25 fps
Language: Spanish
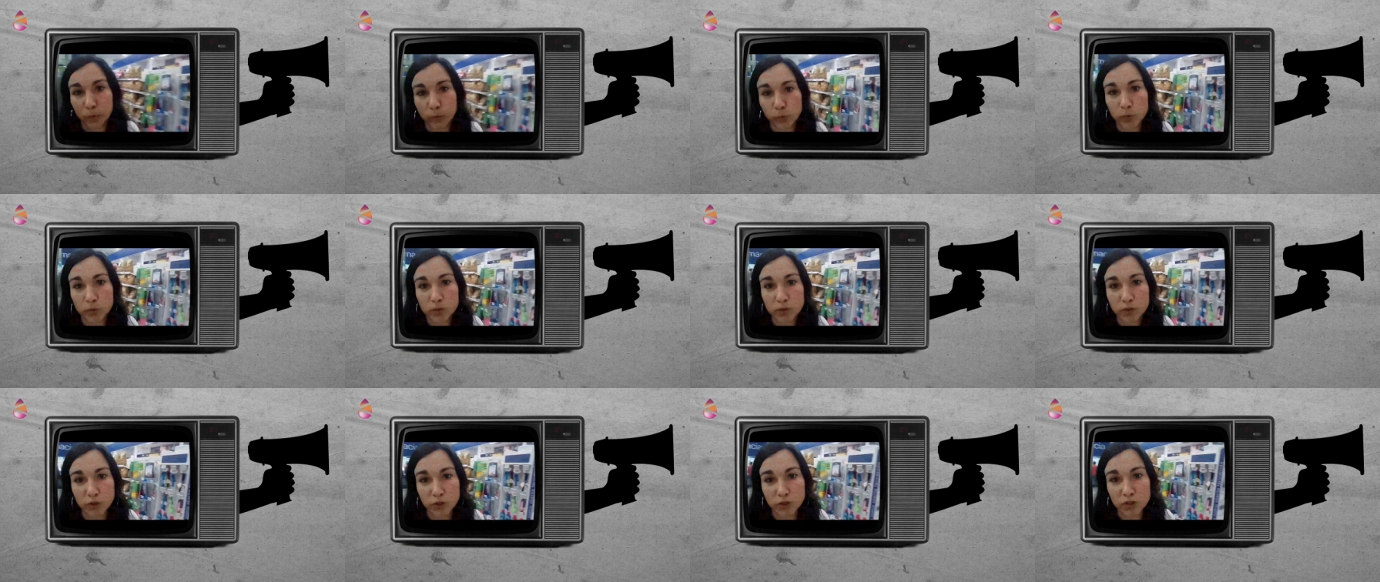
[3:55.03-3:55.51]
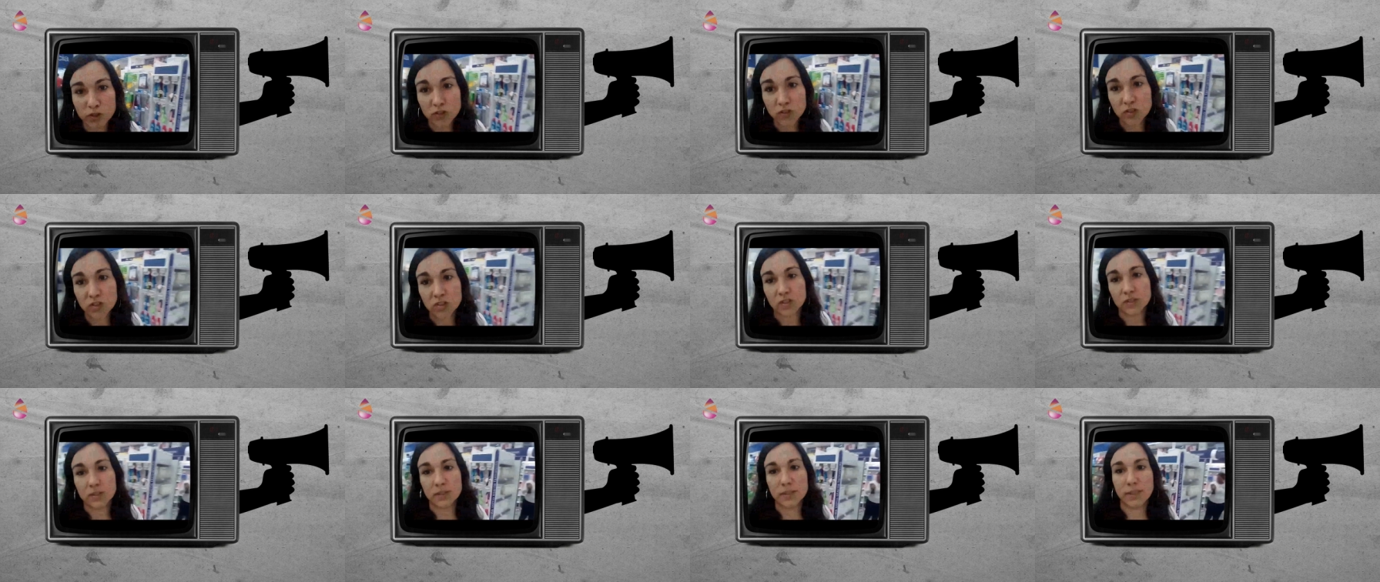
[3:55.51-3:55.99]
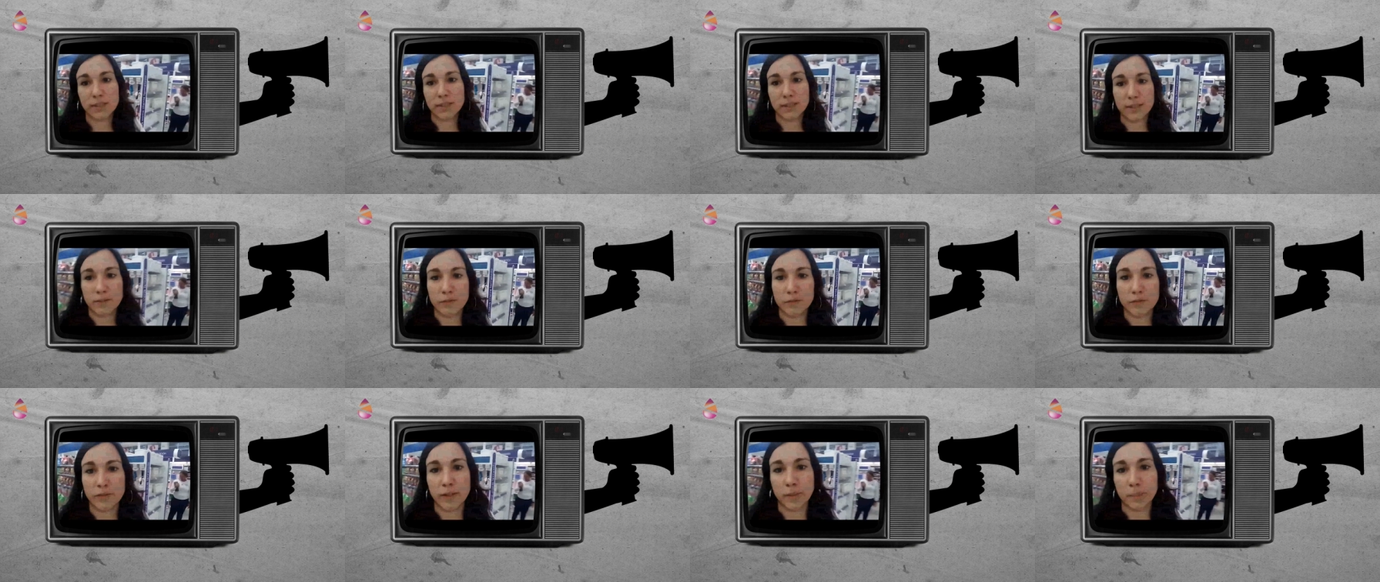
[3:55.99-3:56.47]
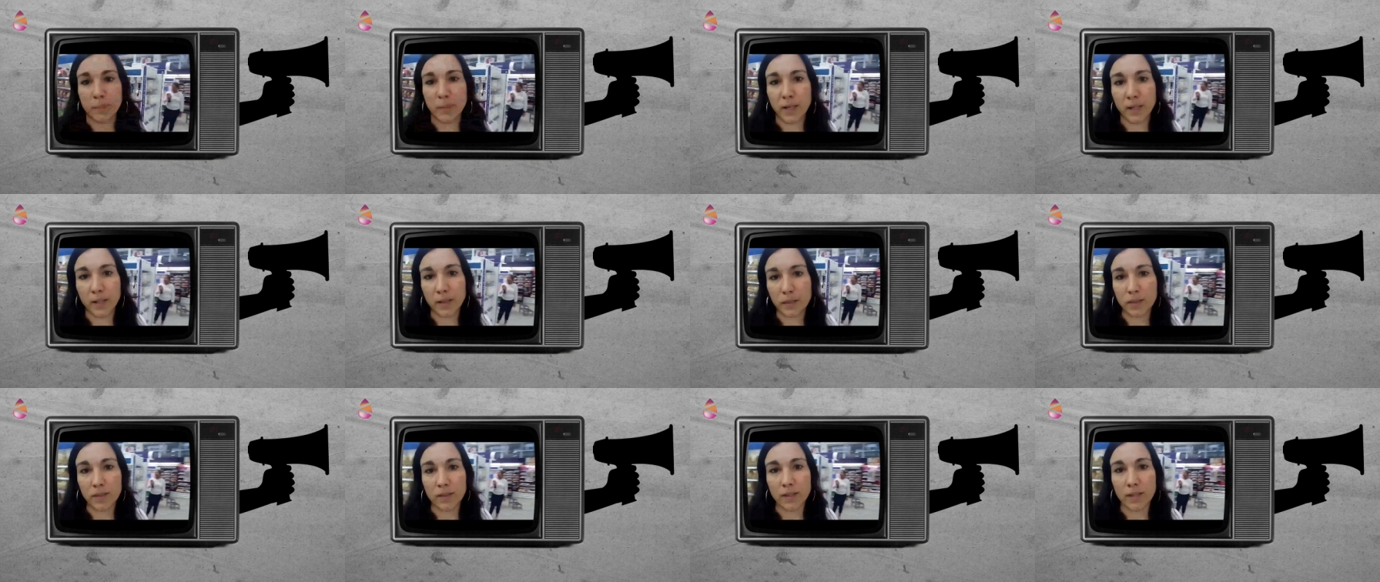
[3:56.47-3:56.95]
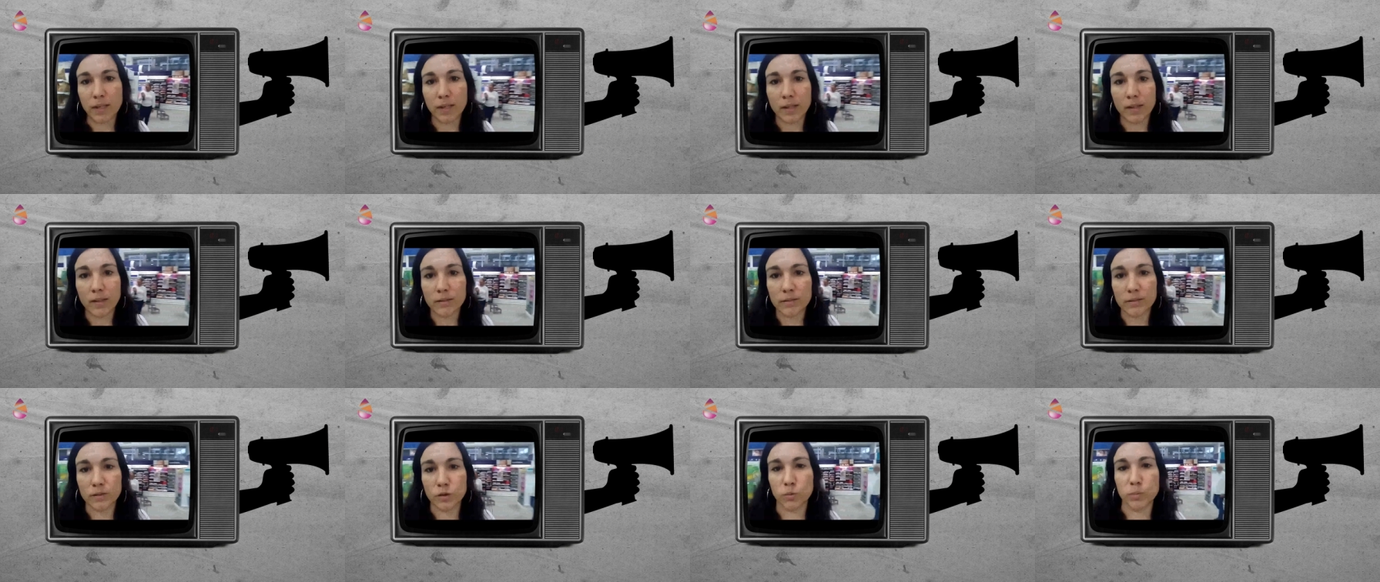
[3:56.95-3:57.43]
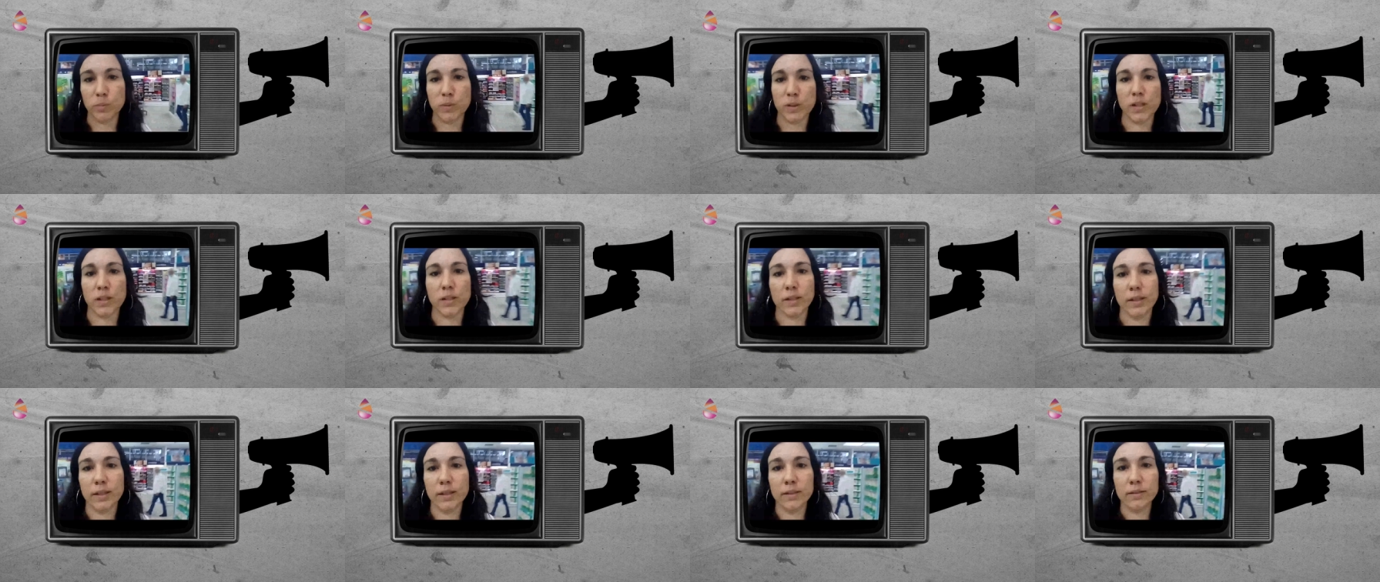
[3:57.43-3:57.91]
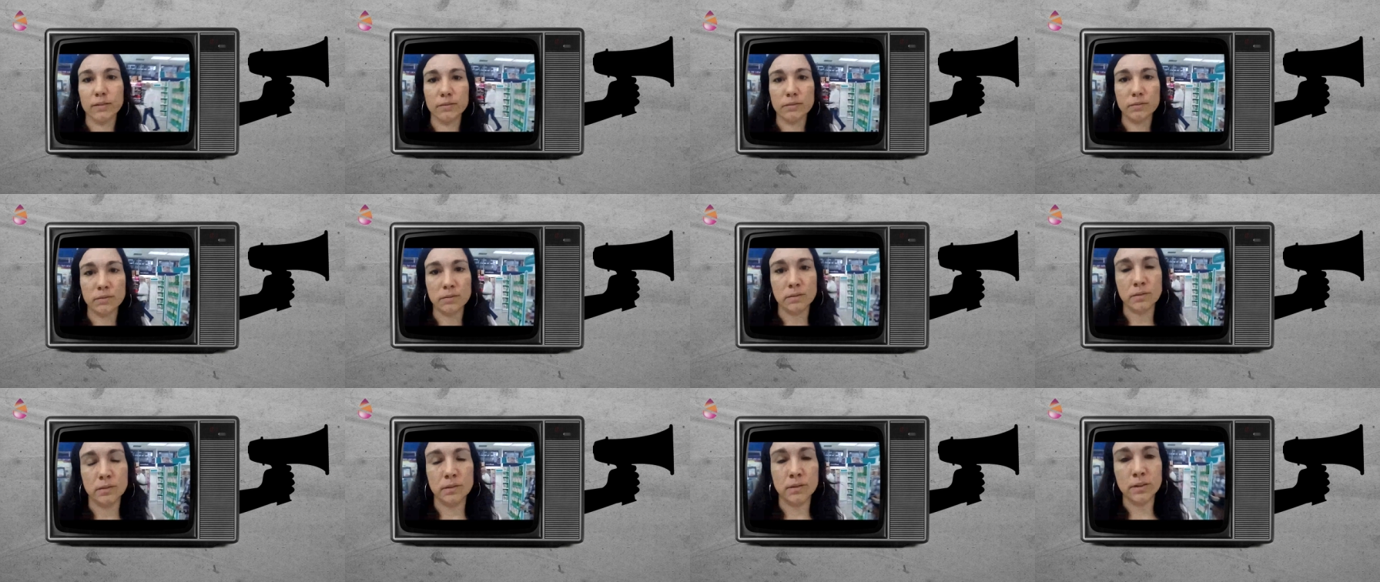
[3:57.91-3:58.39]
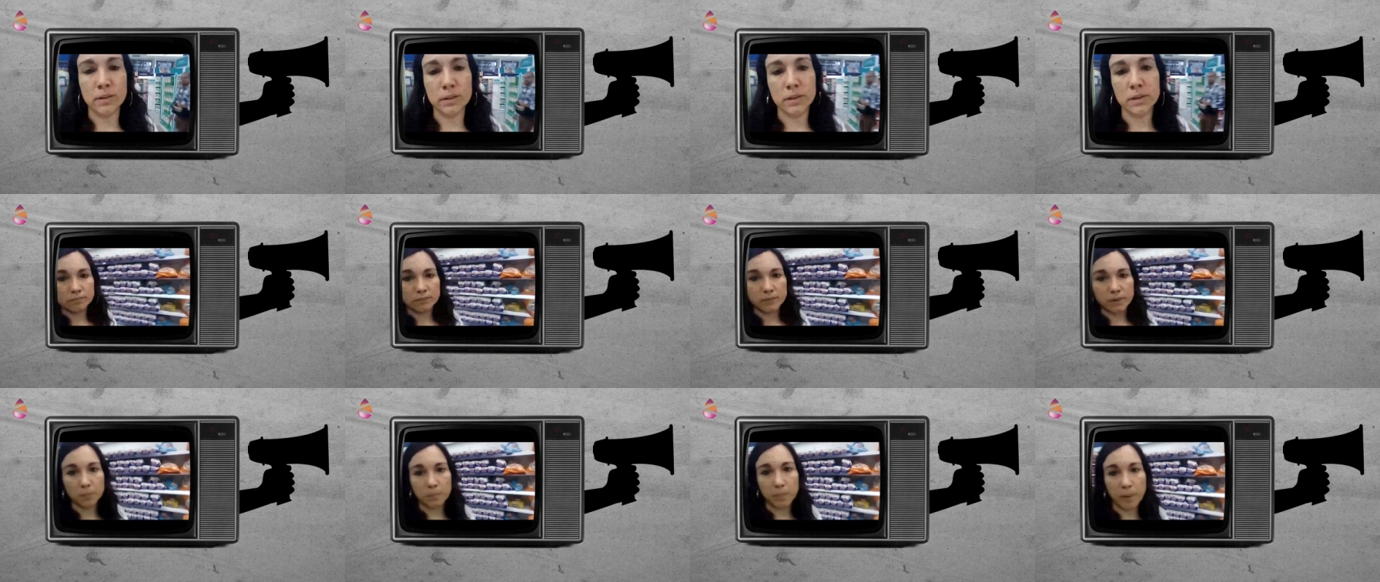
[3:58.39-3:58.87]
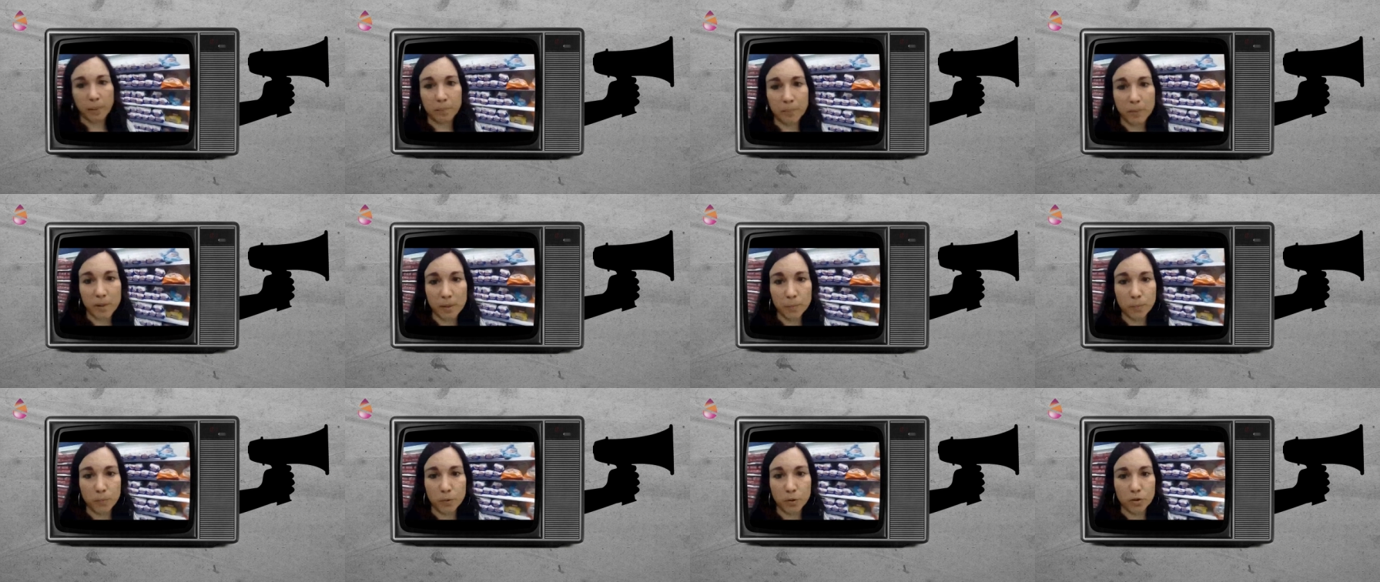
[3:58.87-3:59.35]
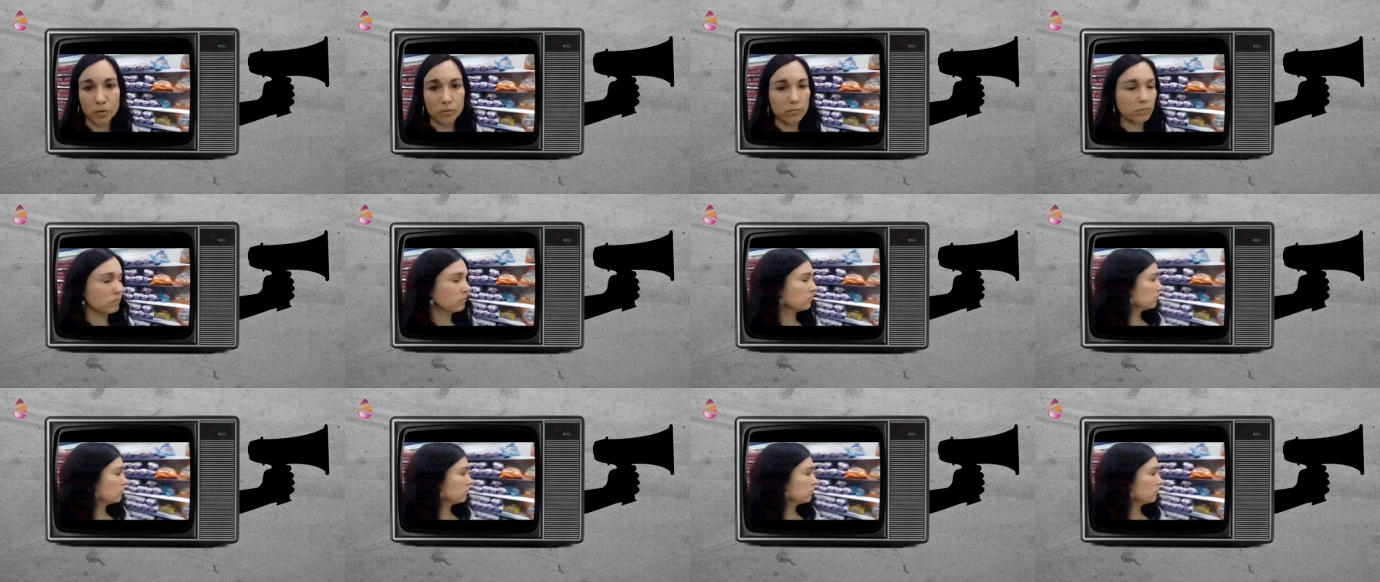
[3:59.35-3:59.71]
productos de farmacia, comida, pan bimbo,